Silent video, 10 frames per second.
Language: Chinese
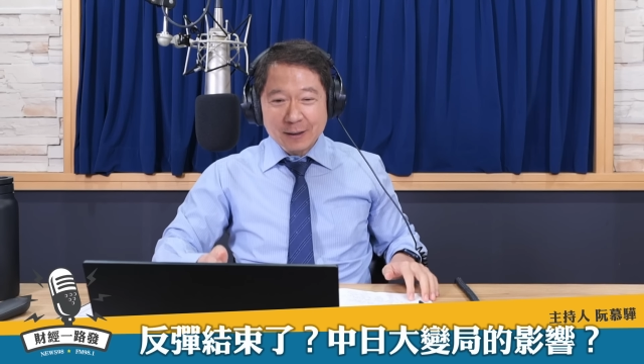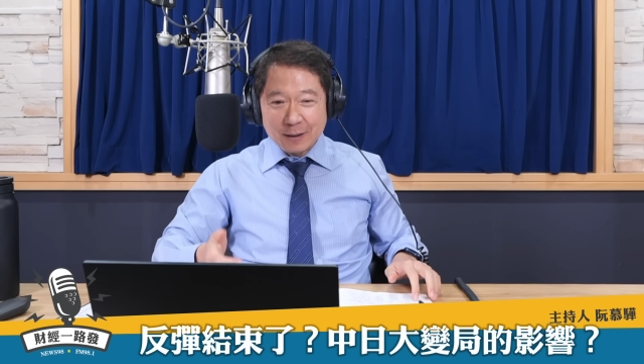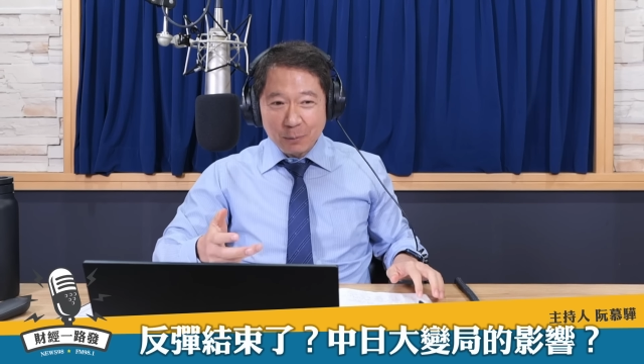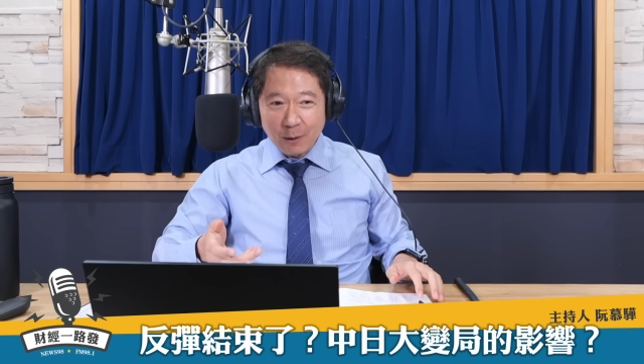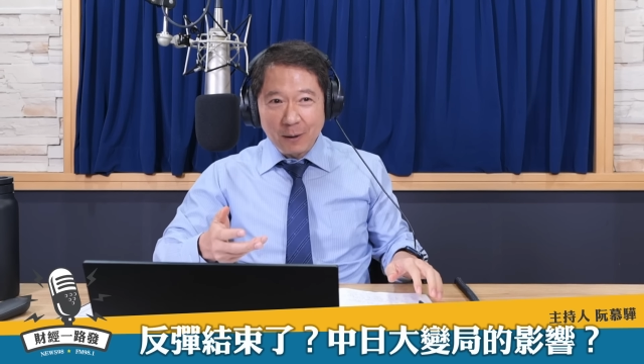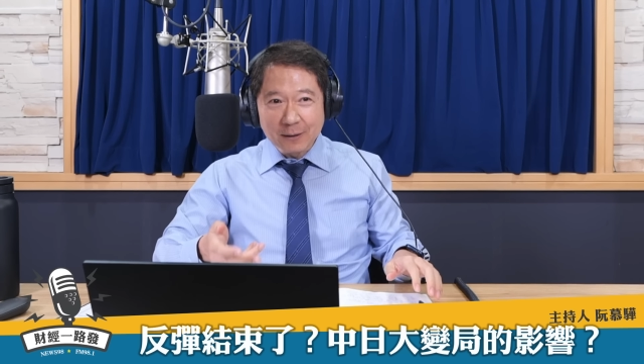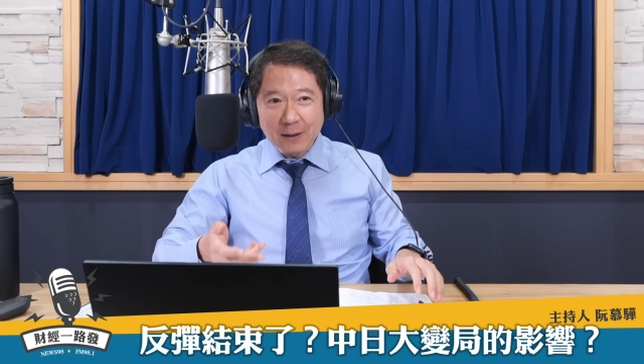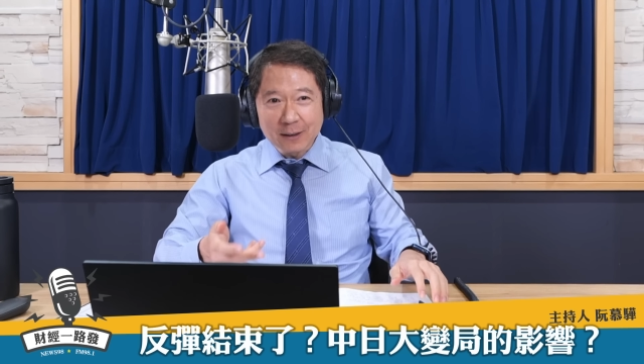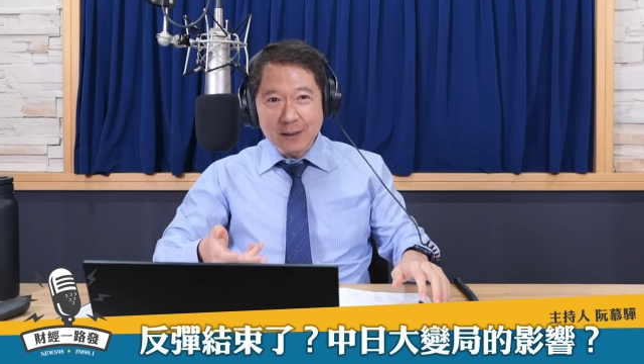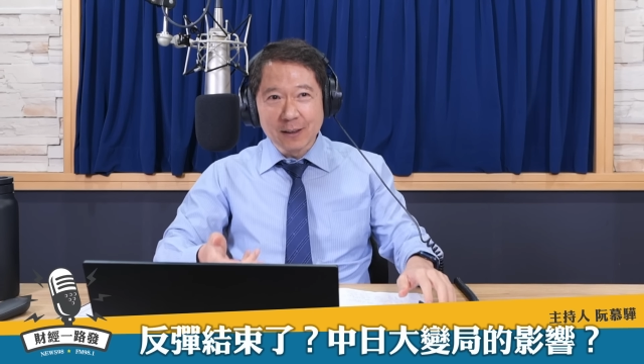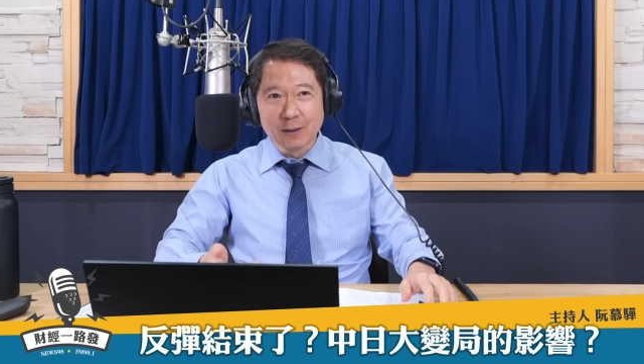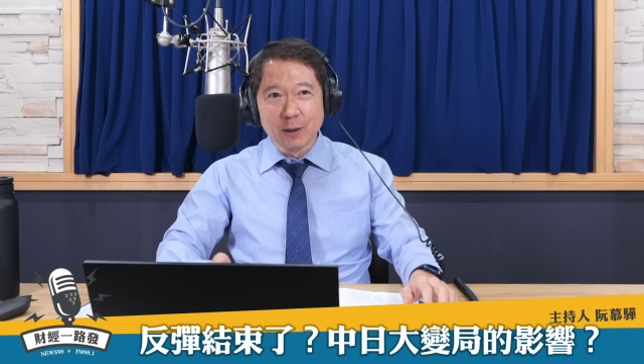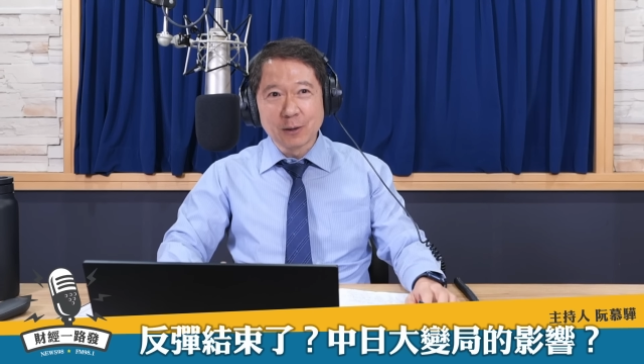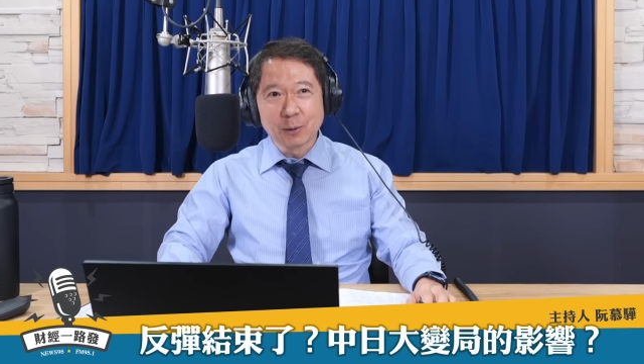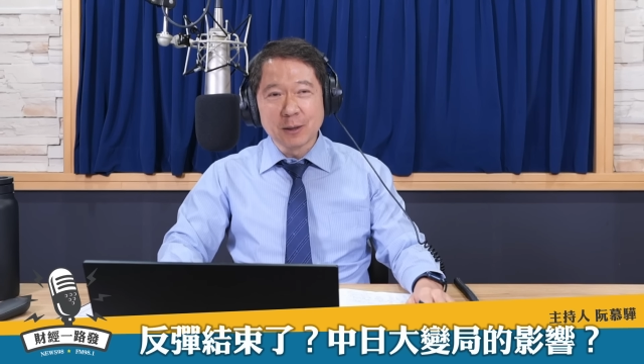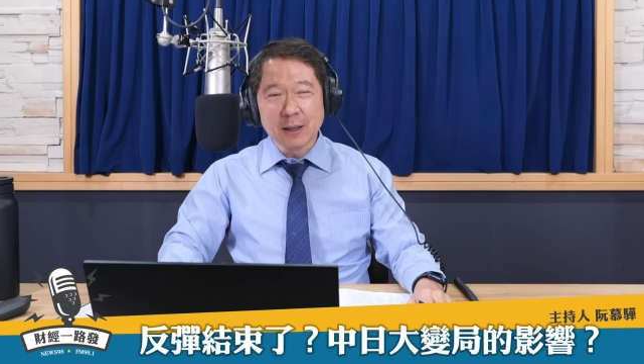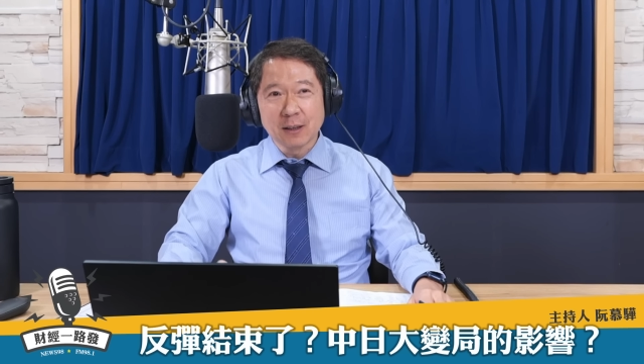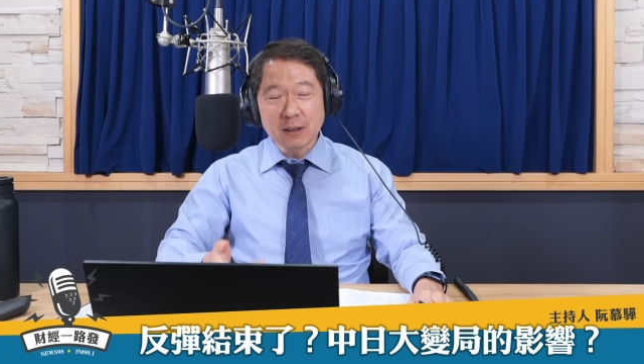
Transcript: 破茂在第二轮出现了。